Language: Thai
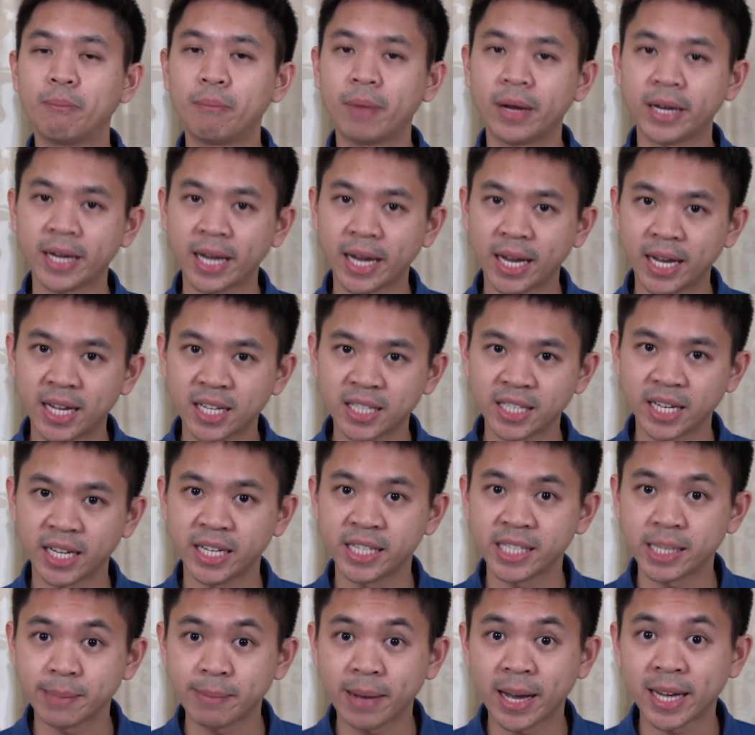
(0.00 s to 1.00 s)
มันอาศัย
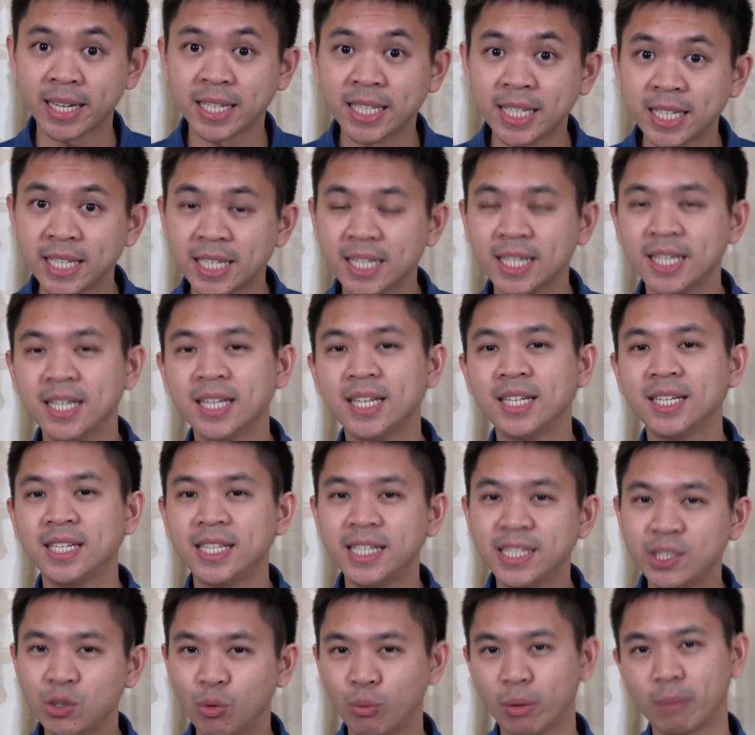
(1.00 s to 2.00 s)
สมาธิ
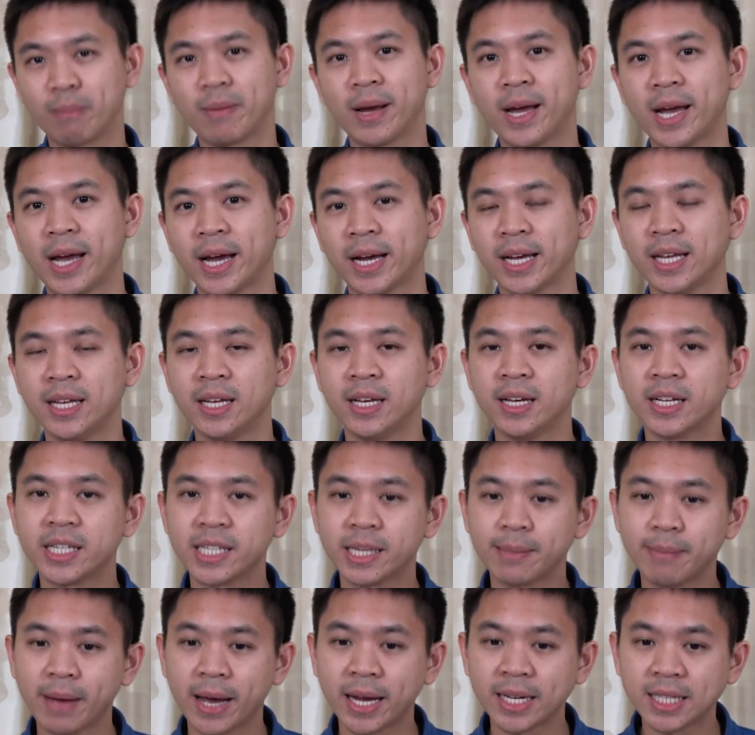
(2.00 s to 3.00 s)
ที่สูงมา
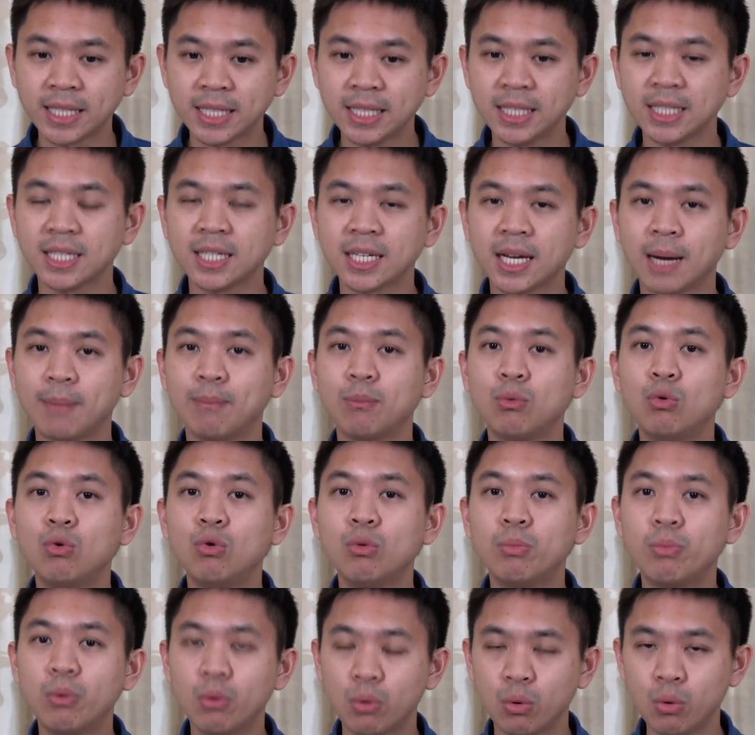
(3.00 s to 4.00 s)
กๆสมาธิกับ
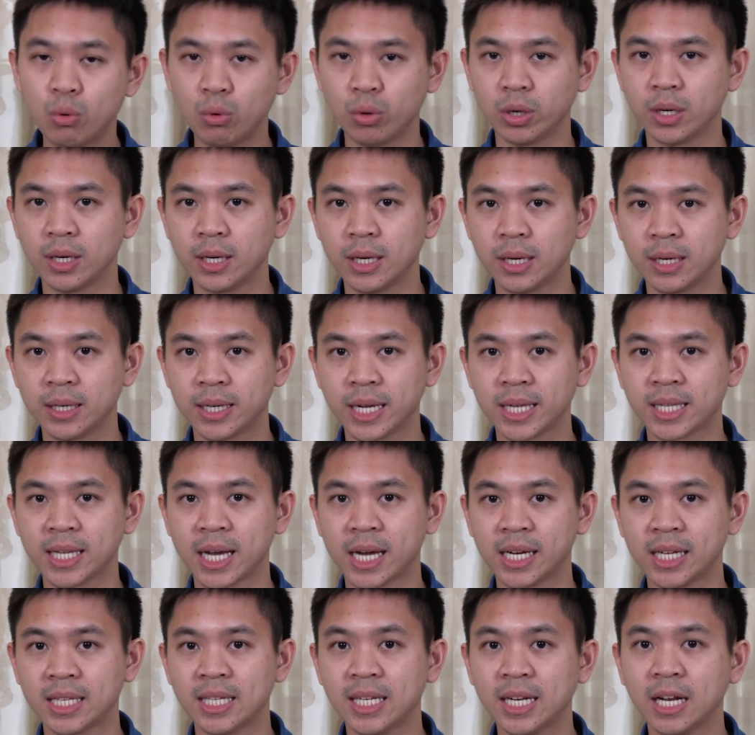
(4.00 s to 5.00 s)
ผู้พูดใน
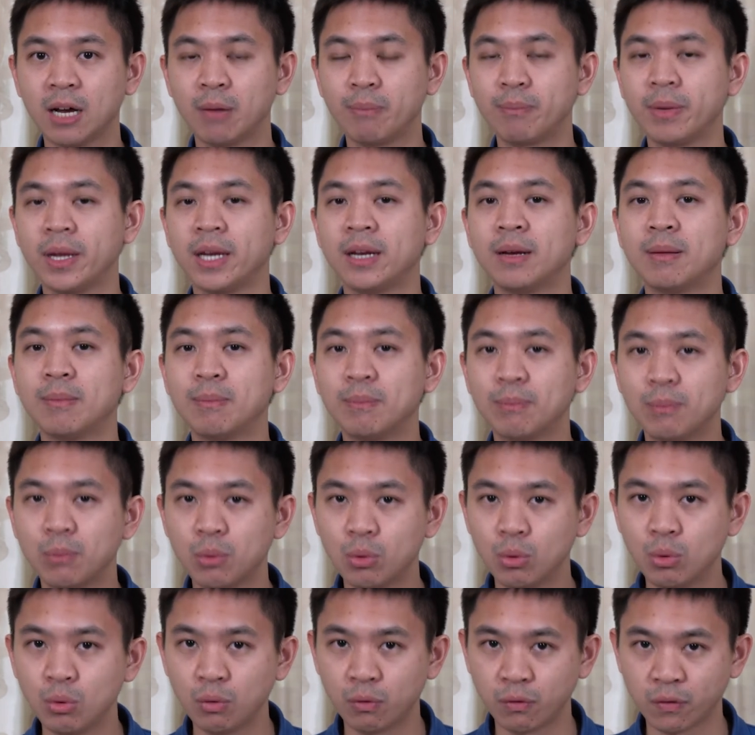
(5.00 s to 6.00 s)
ฐานะที่เราเป็น
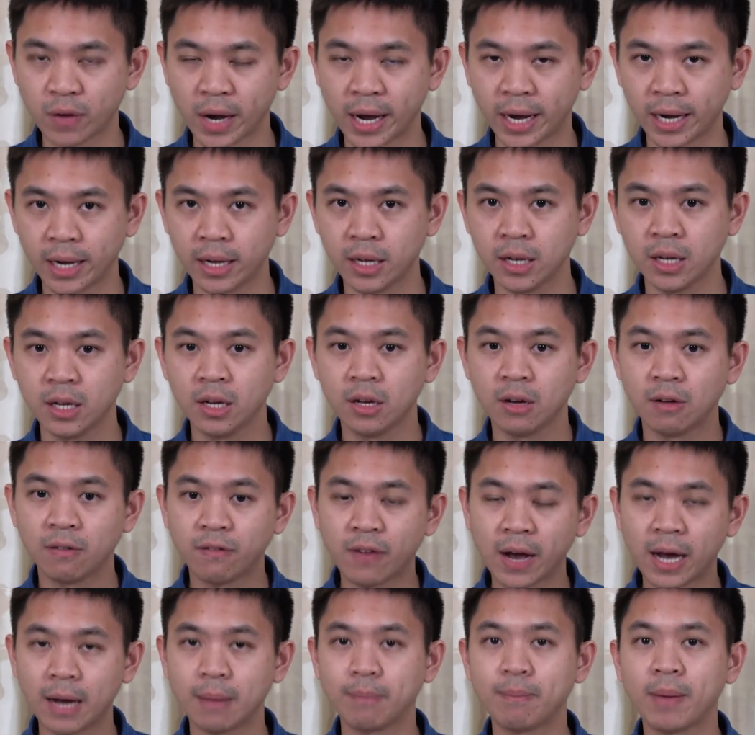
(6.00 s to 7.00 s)
ผู้ฟัง
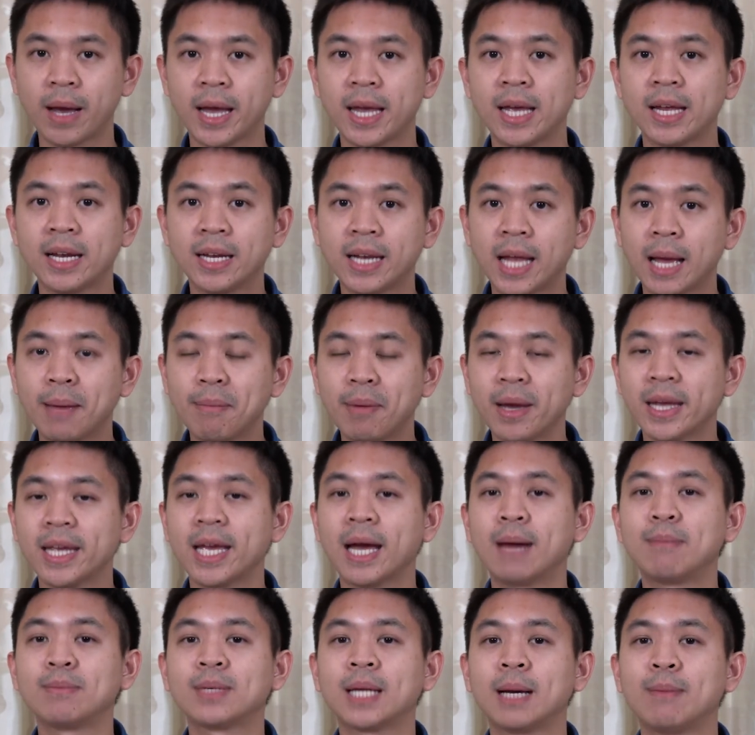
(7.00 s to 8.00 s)
ฟังไปและพยา
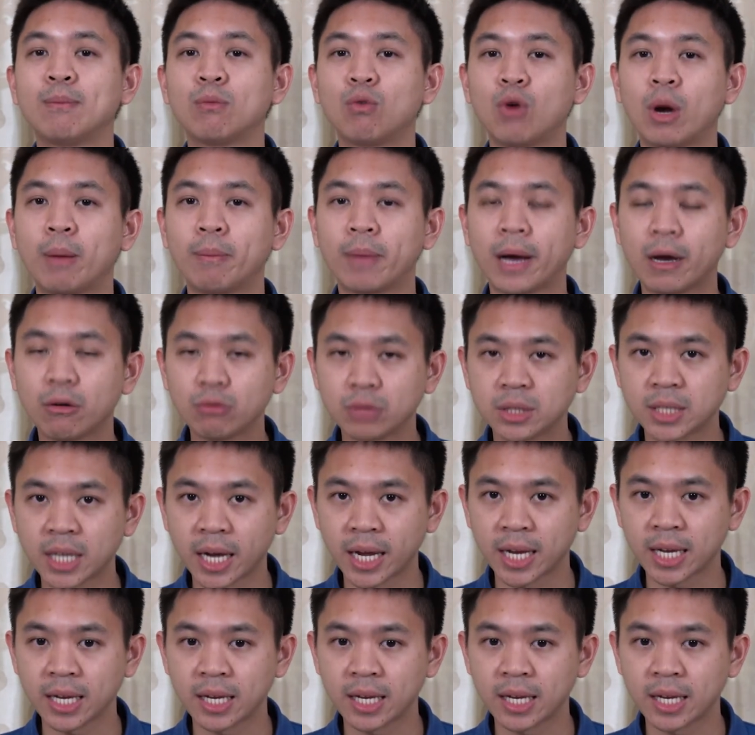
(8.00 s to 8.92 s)
ยามทำความเข้าใจ